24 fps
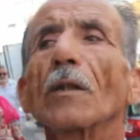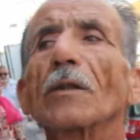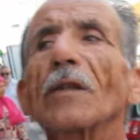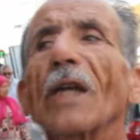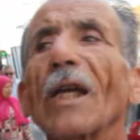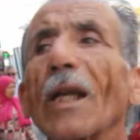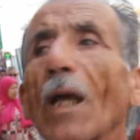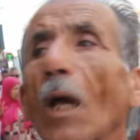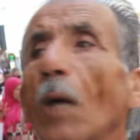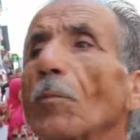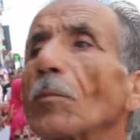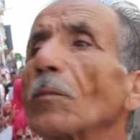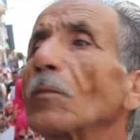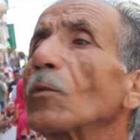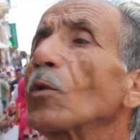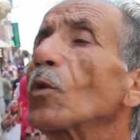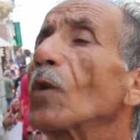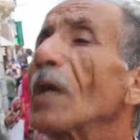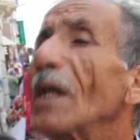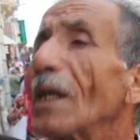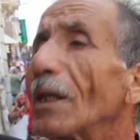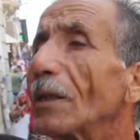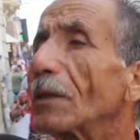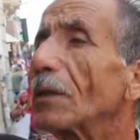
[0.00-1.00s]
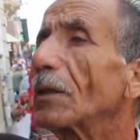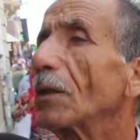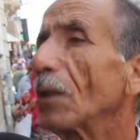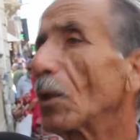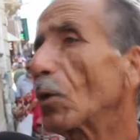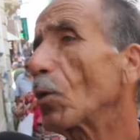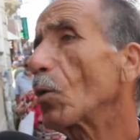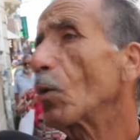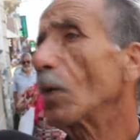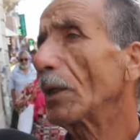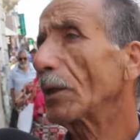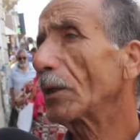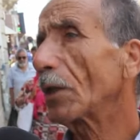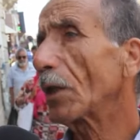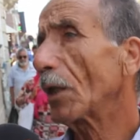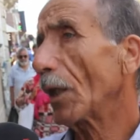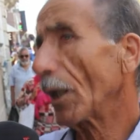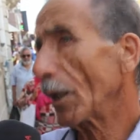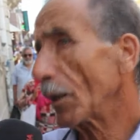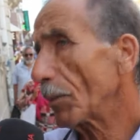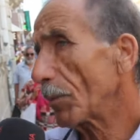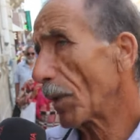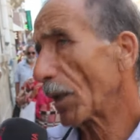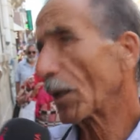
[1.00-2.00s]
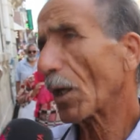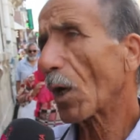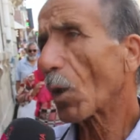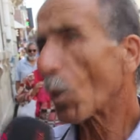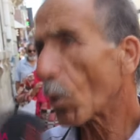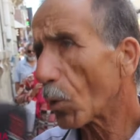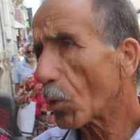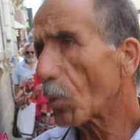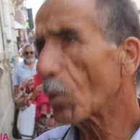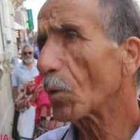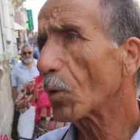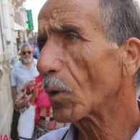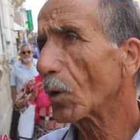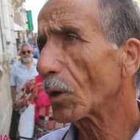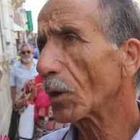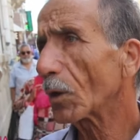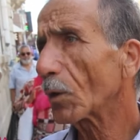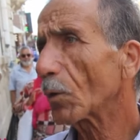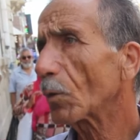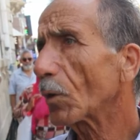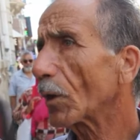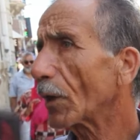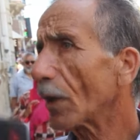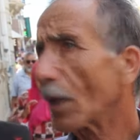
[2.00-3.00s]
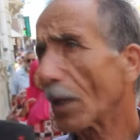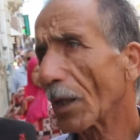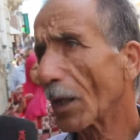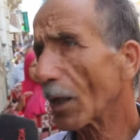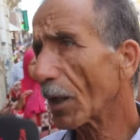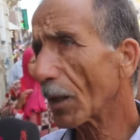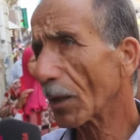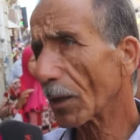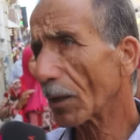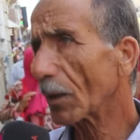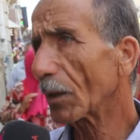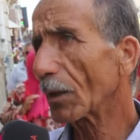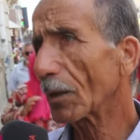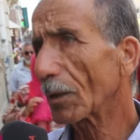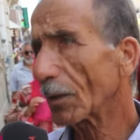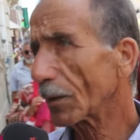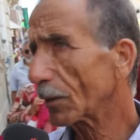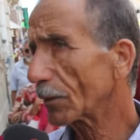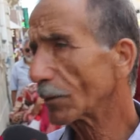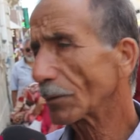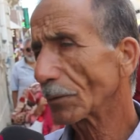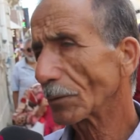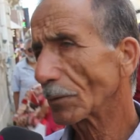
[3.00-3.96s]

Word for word: ولا والديك والدي عباره خو والدي ولا